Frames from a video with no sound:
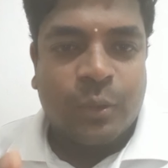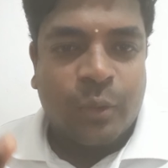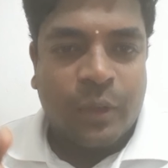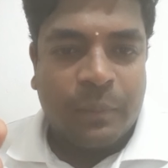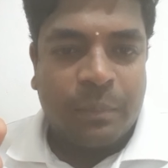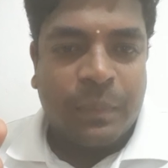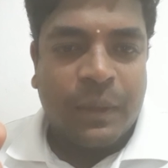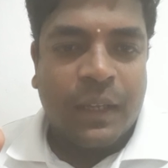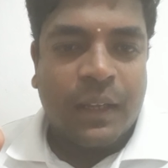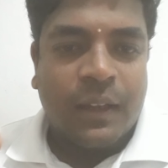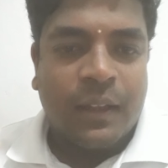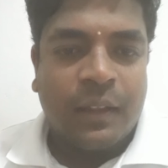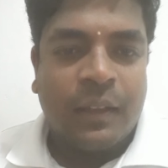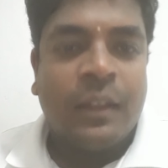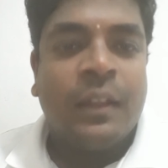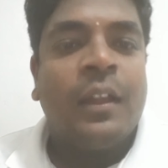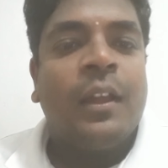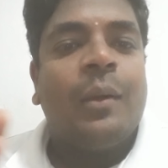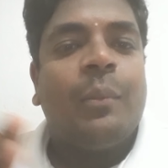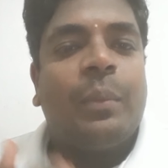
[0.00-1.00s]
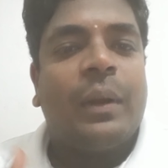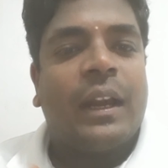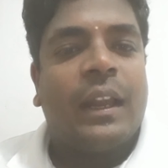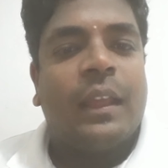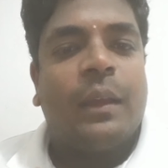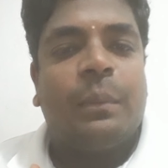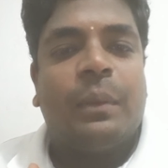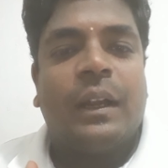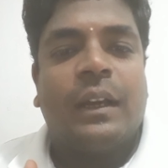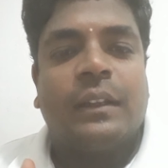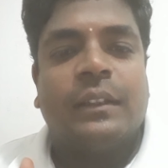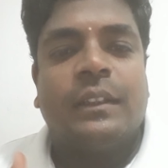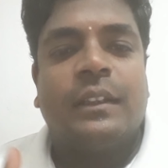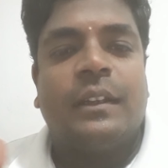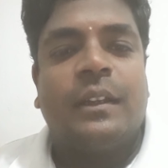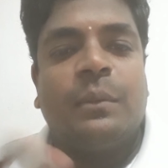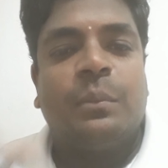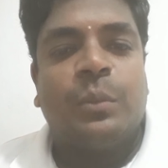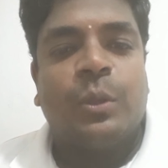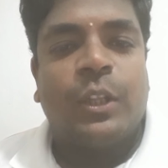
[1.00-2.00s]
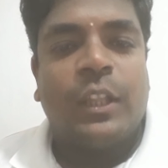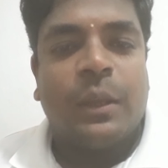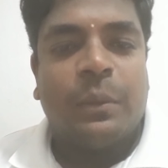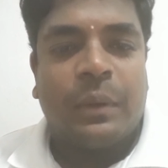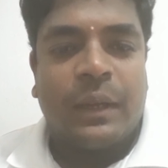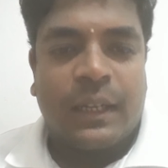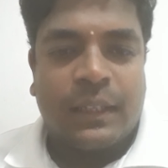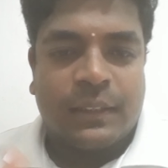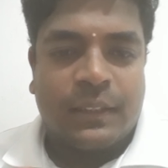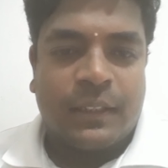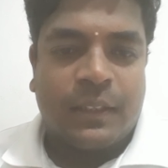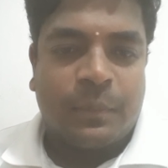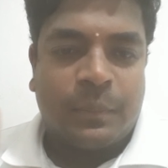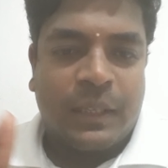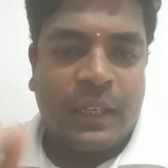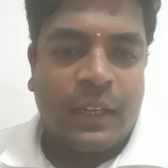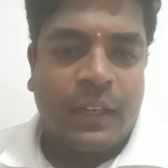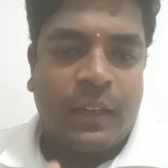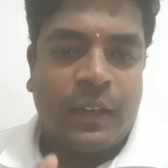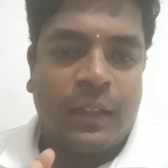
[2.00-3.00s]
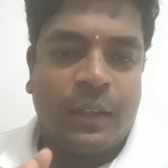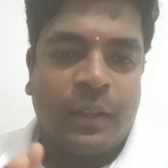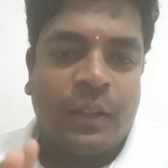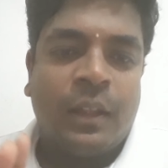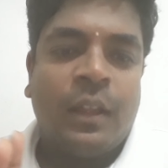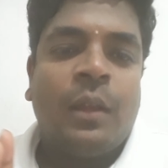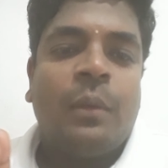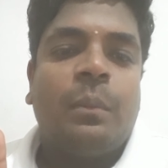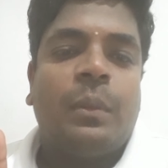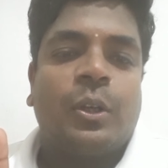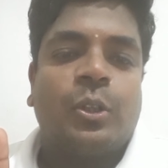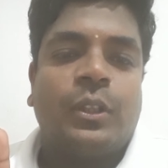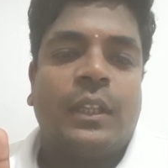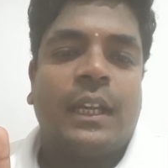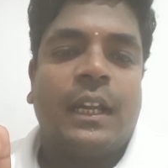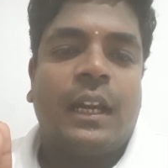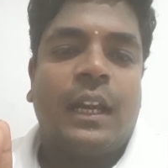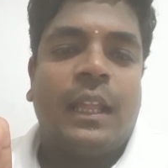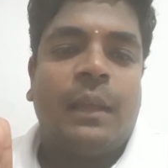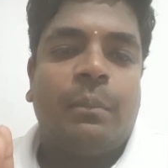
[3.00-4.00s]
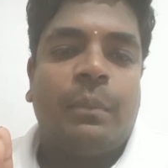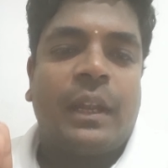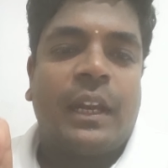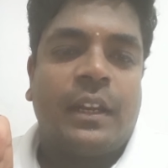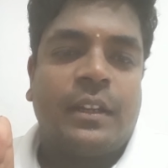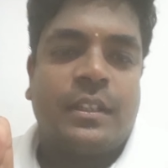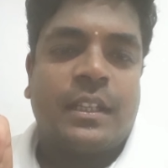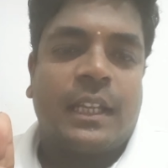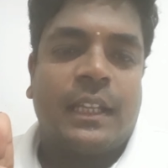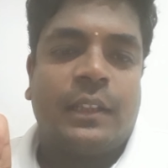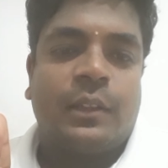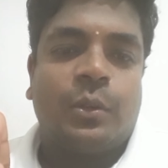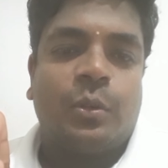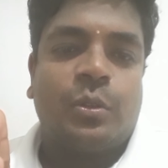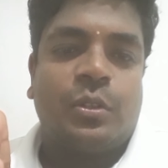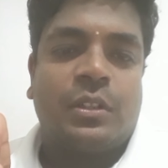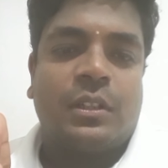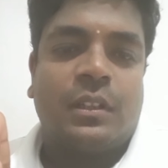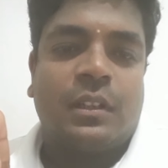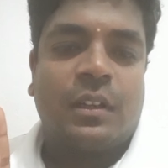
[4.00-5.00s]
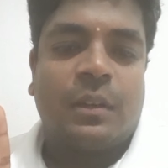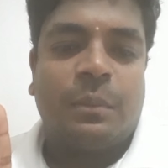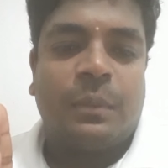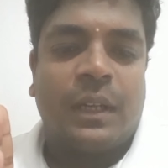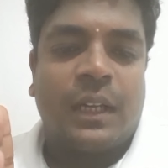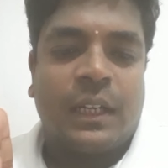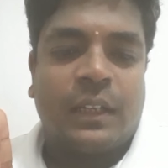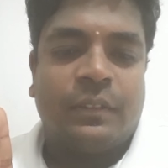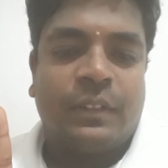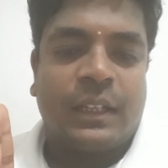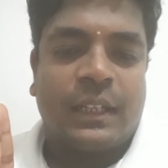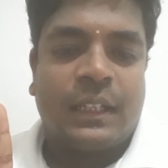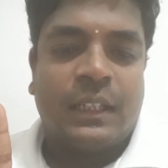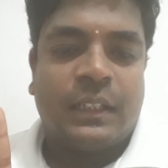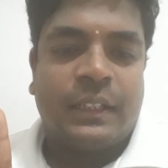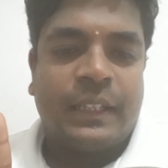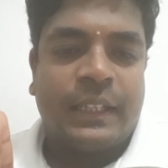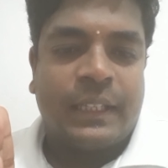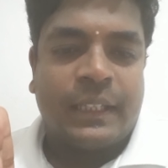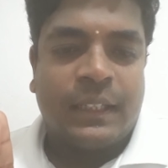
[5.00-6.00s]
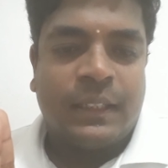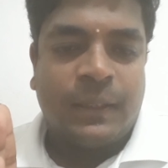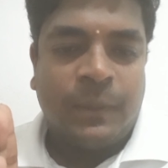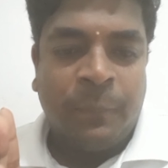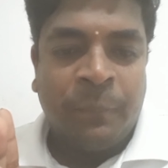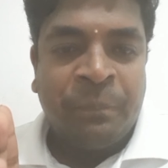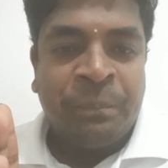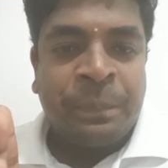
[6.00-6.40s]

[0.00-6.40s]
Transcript: குறிப்பாக பழைய பாடத்திட்டம் புதிய பாடத்திட்டம் இரண்டு பகுதிகளிலையும் பரீட்சைக்கு தோற்றுகின்ற மாணவர்கள் நீங்கள்